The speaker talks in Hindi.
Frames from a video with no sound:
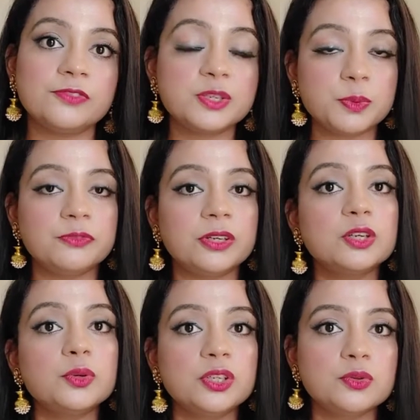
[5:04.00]
ऑलवेज प्रिफर
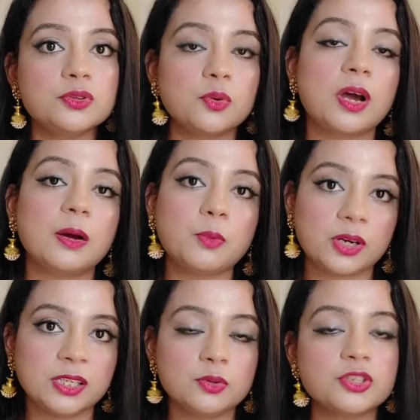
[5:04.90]
टू यूज़ कोका
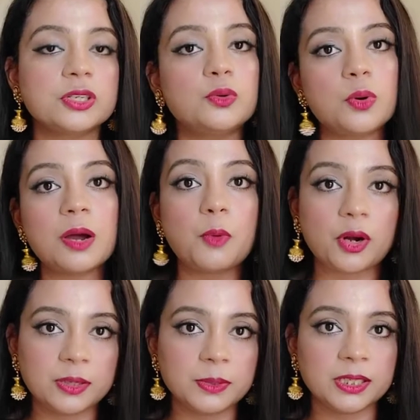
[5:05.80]
बॉडी लोशन कोका
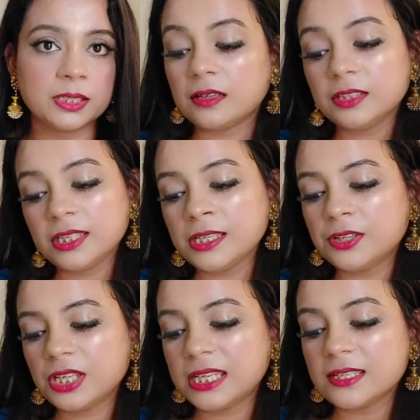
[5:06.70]
बॉडी बटर अदर
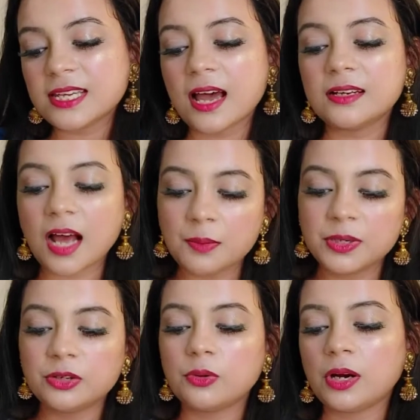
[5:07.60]
इंग्रेडिएंट्स आर
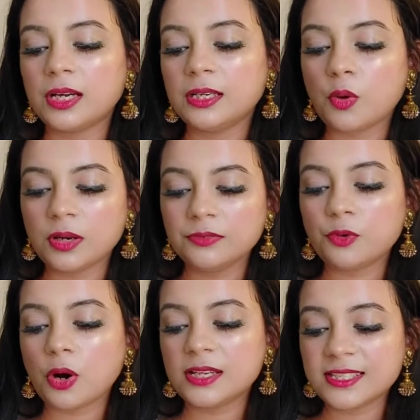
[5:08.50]
आमंड ऑयल ऑलिव
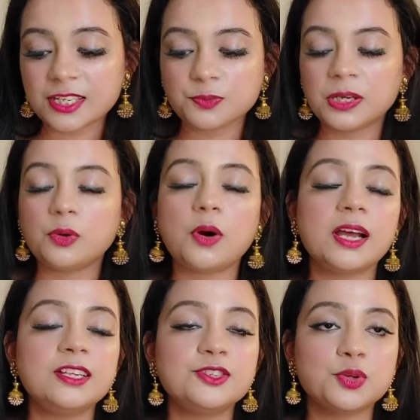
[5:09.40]
ऑयल सशमे
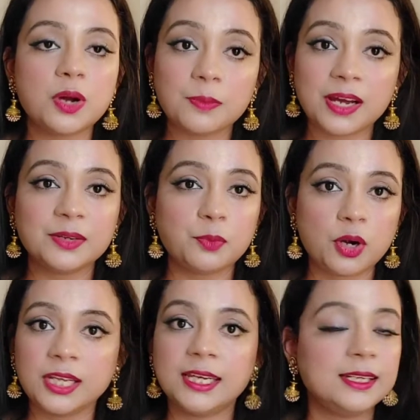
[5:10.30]
ऑयल जो हमारे
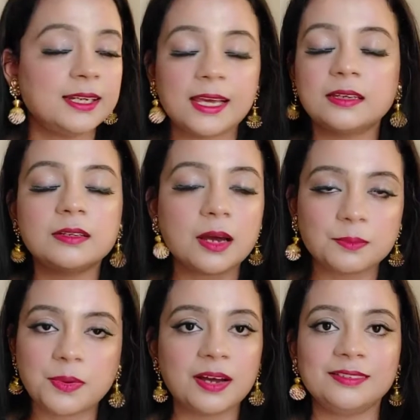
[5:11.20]
बॉडी के लिए लाइक
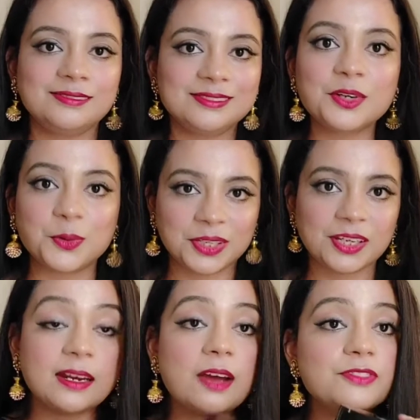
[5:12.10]
रामबान होते
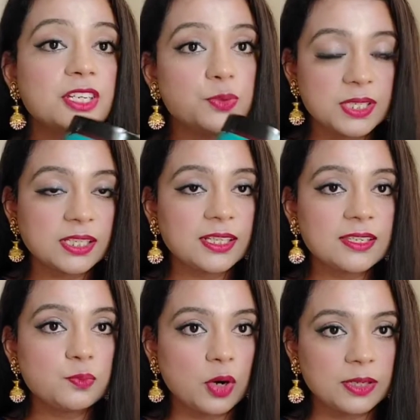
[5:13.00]
हैं आफ्टर यूजिंग
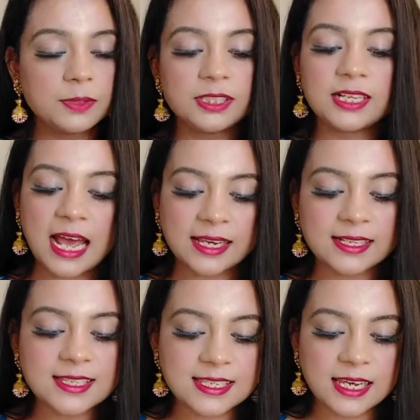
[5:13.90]
दिस बॉडी बटर आई
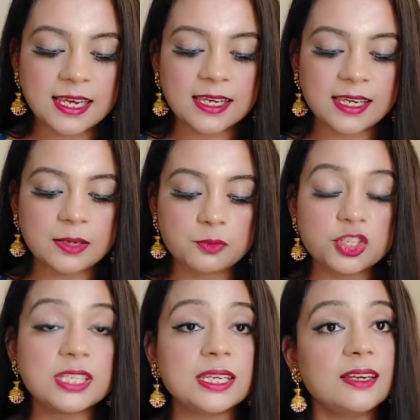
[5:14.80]
कैन से कि
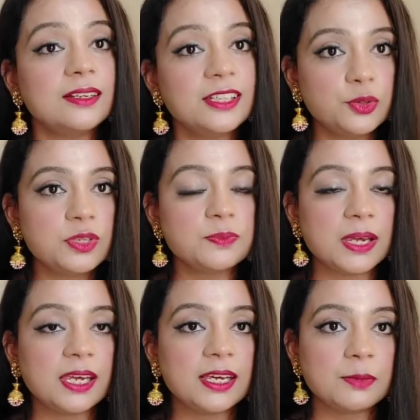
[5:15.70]
मुझे सिंगल यूज़
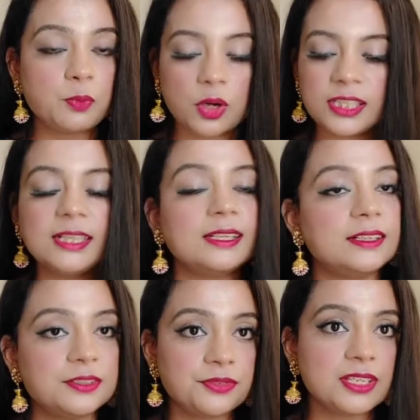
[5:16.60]
में ही बहुत ही
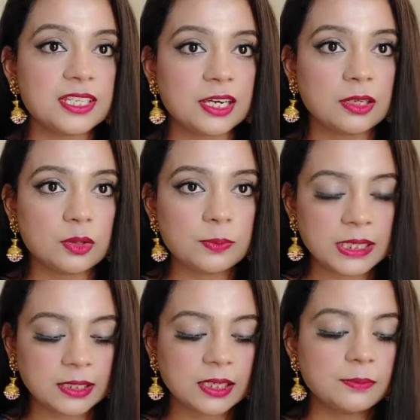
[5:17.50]
क्लियर डिफरेंस देखने को
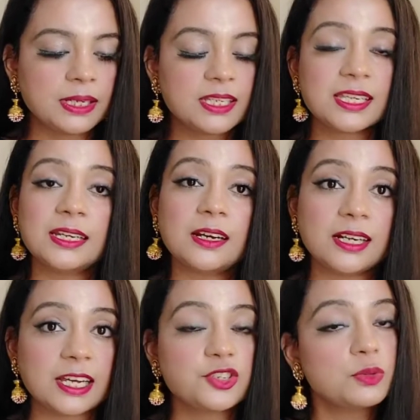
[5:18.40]
मिला था मेरे स्किन का
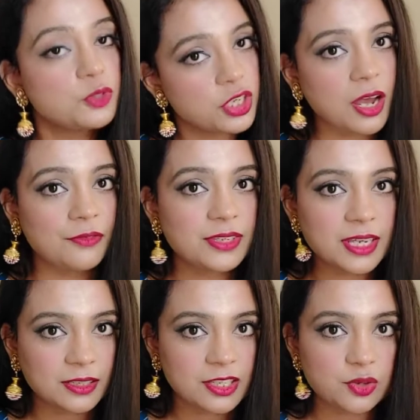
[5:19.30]
टेक्स्चर मुझे काफ़ी
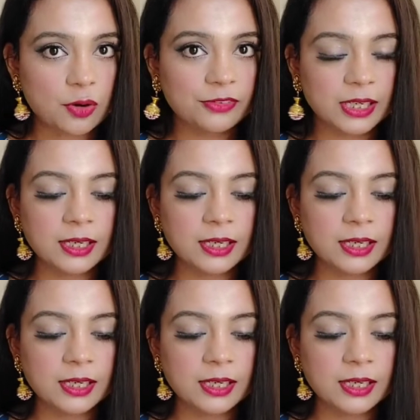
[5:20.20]
ज़्यादा सॉफ्ट